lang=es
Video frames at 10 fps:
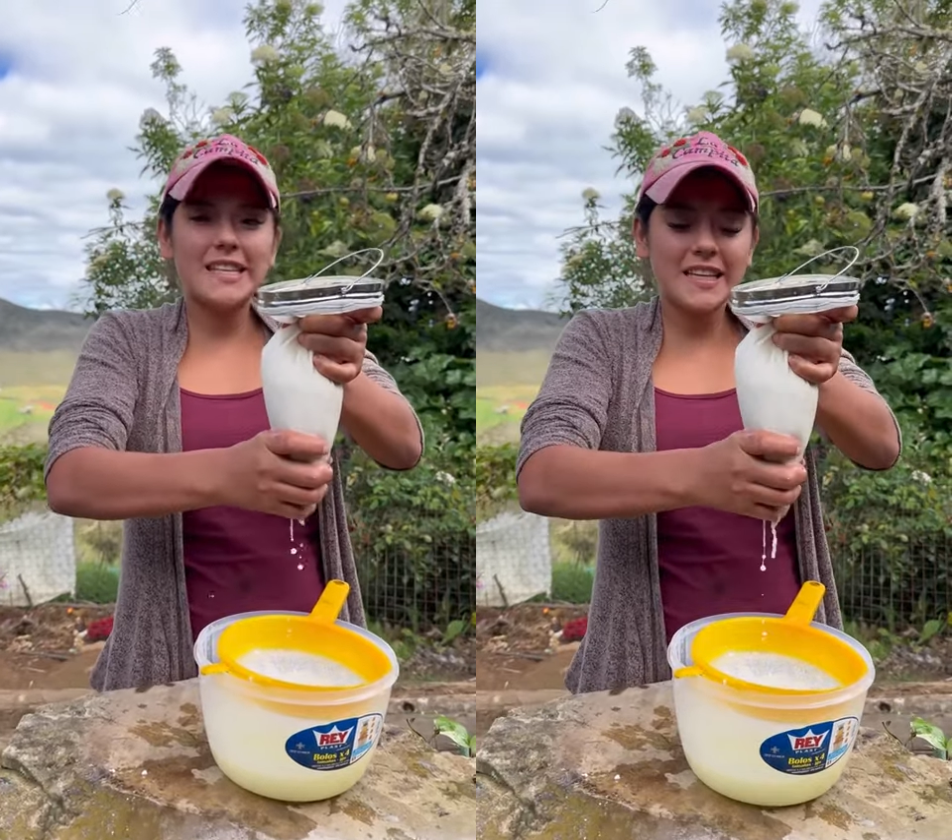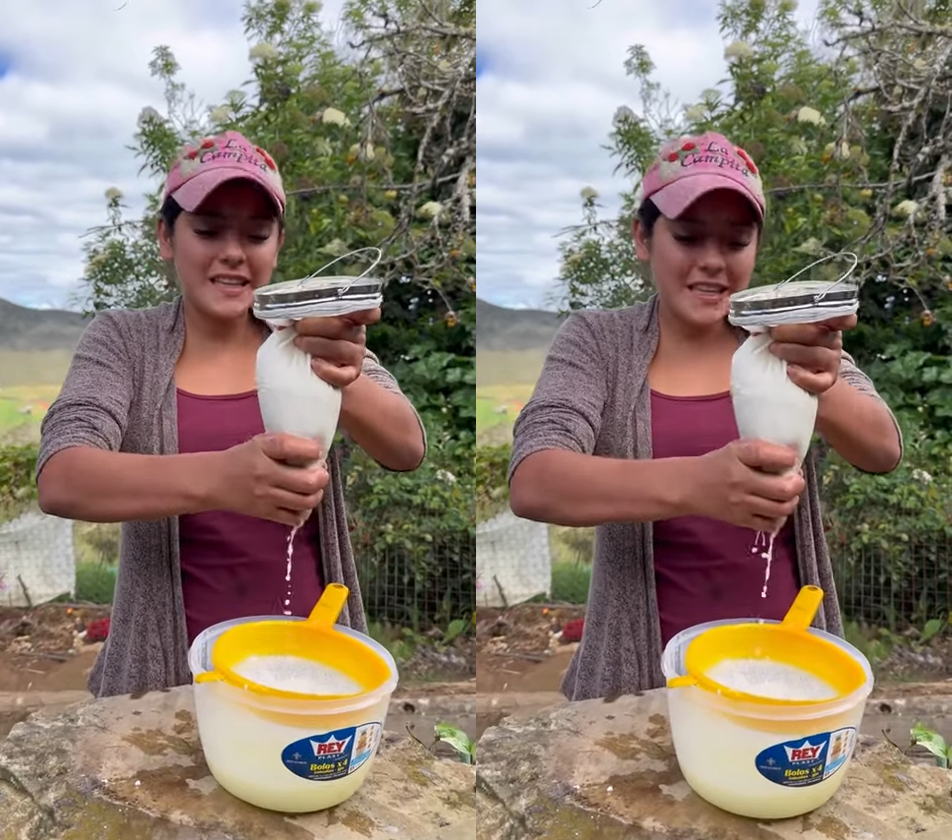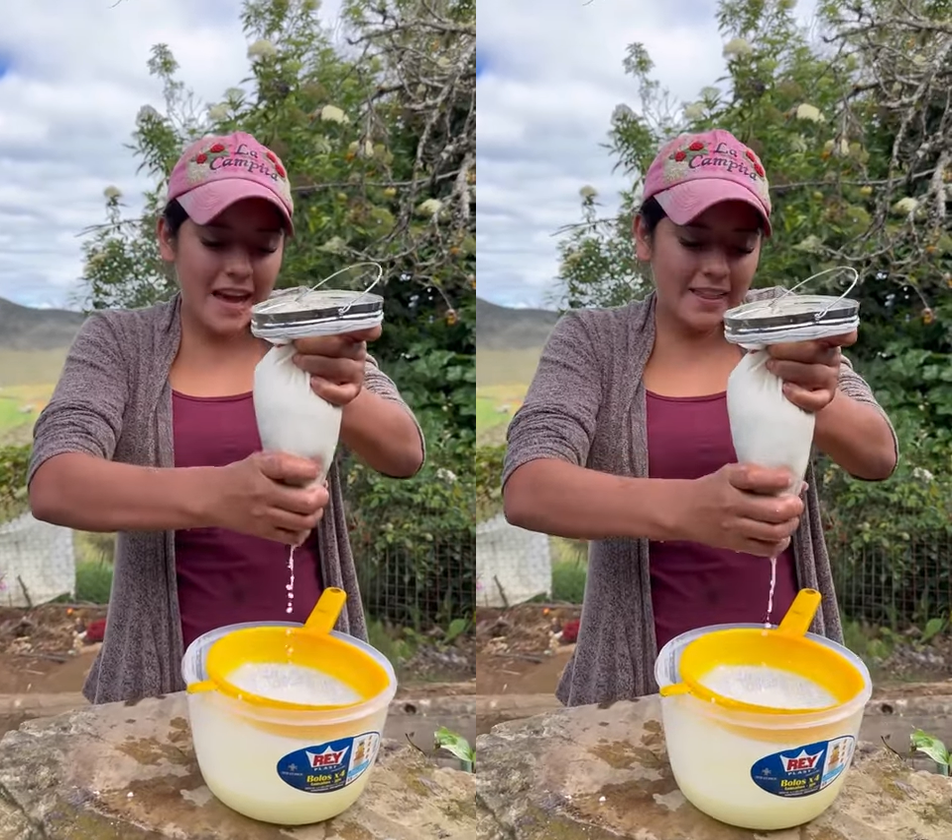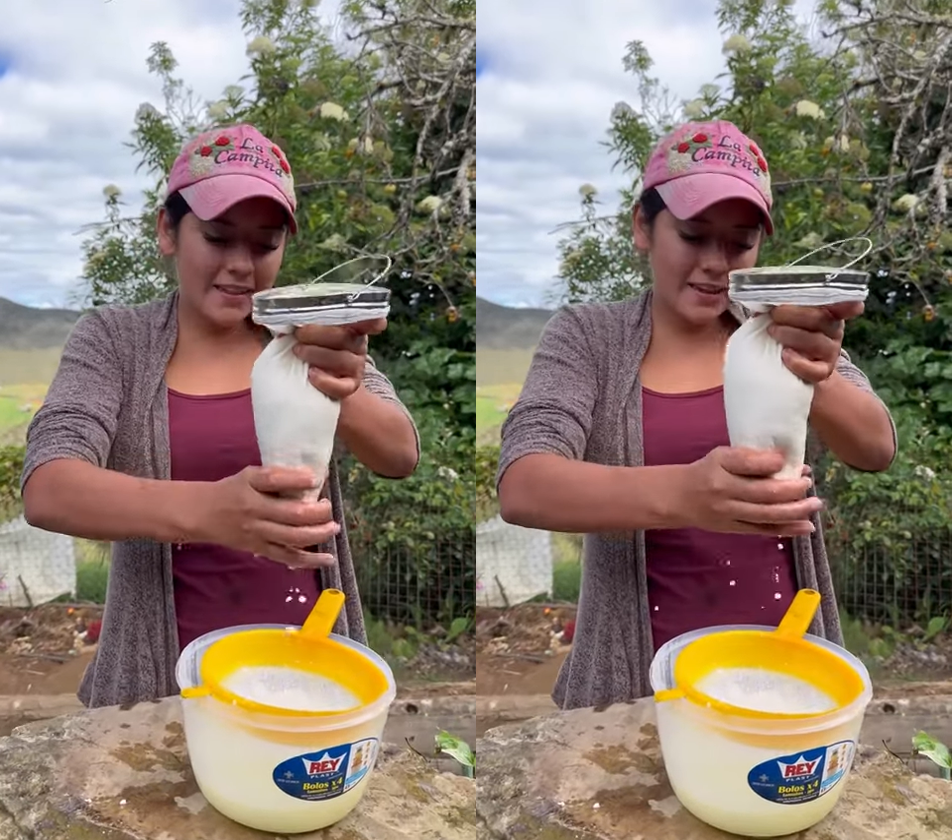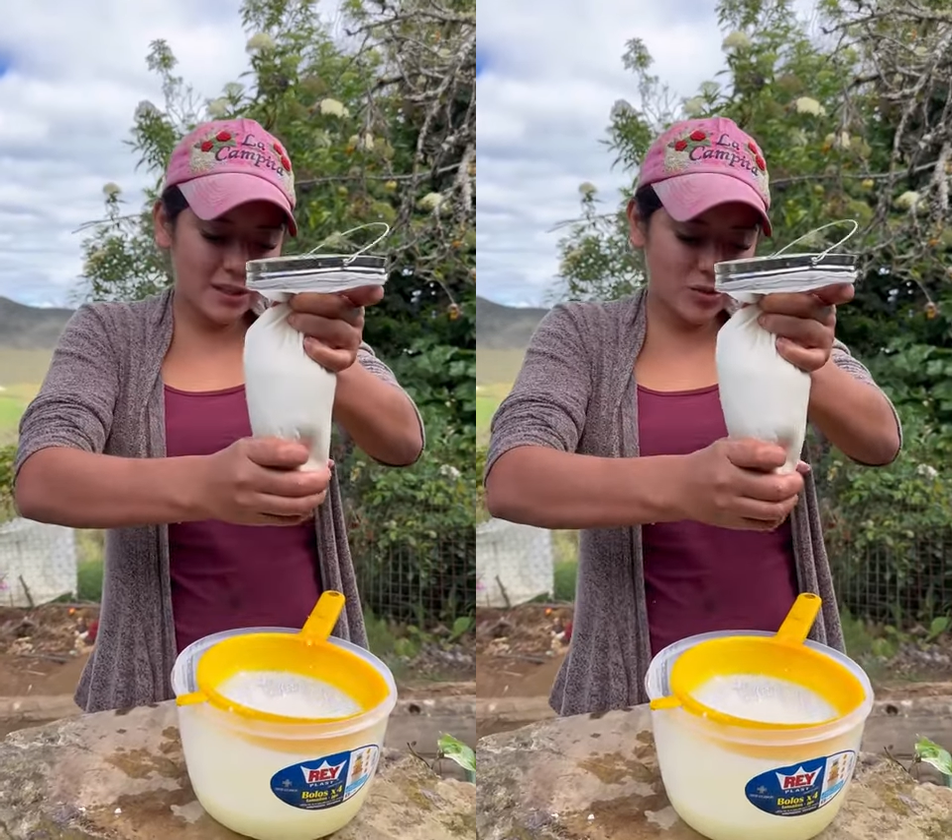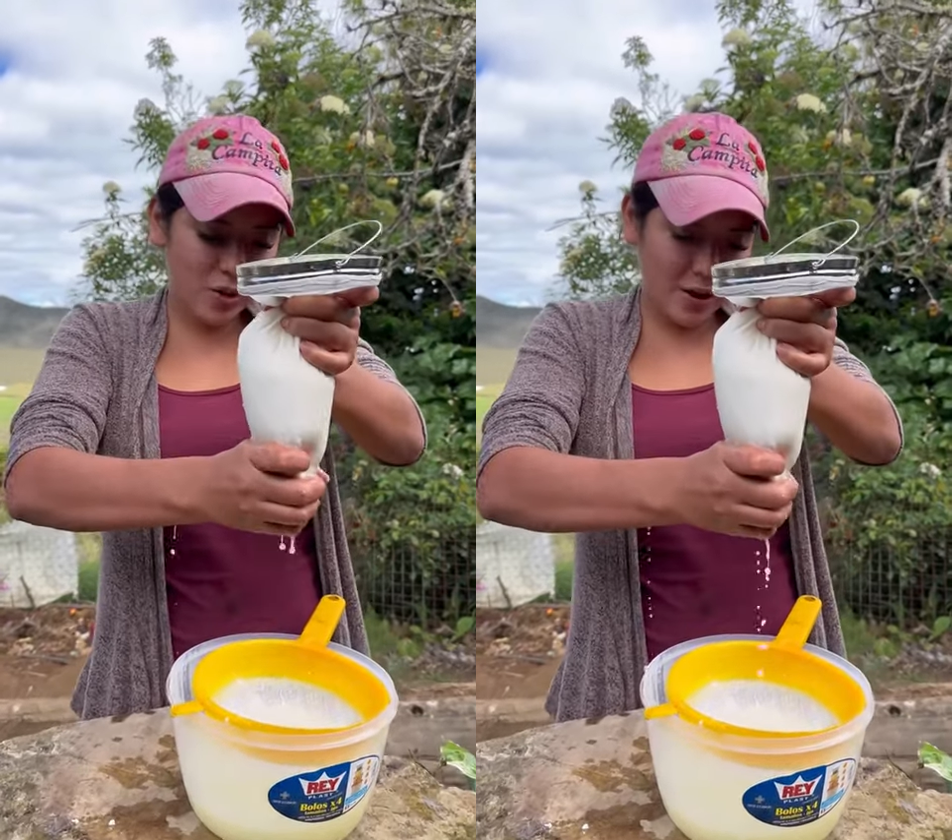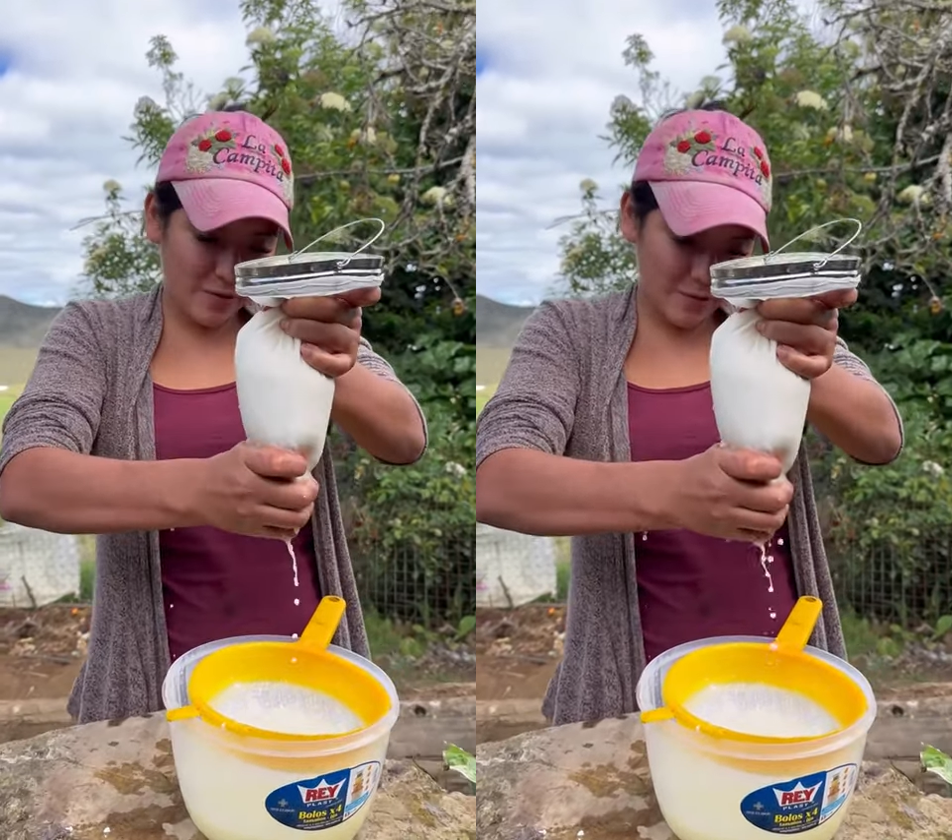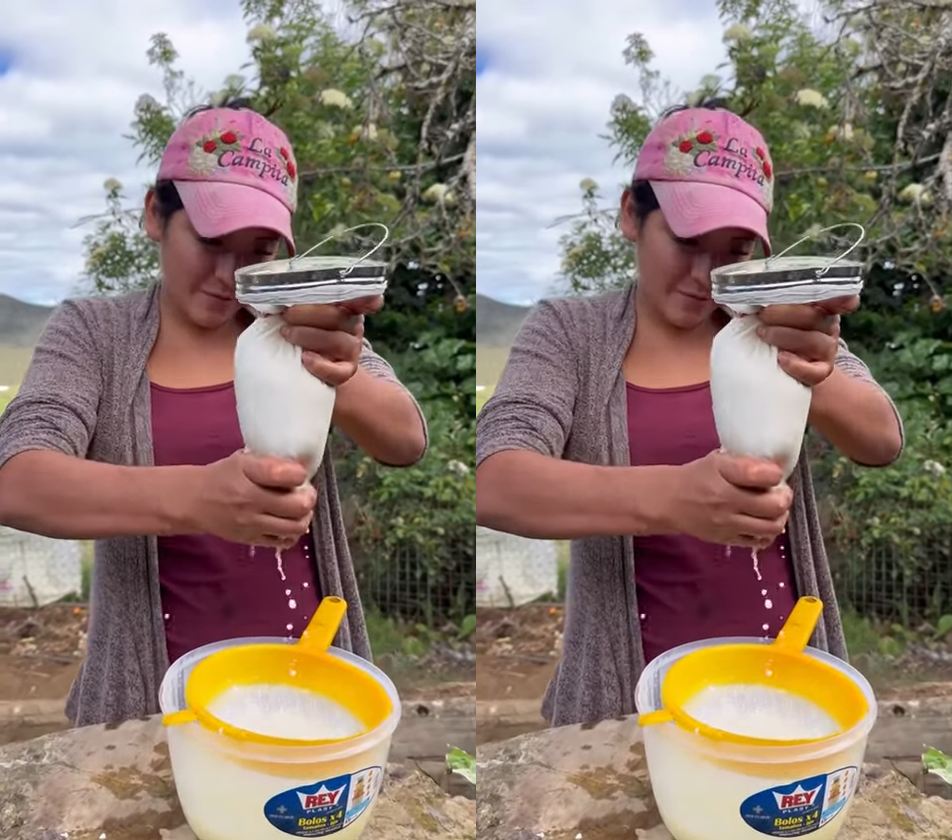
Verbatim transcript: esto necesitamos que la tela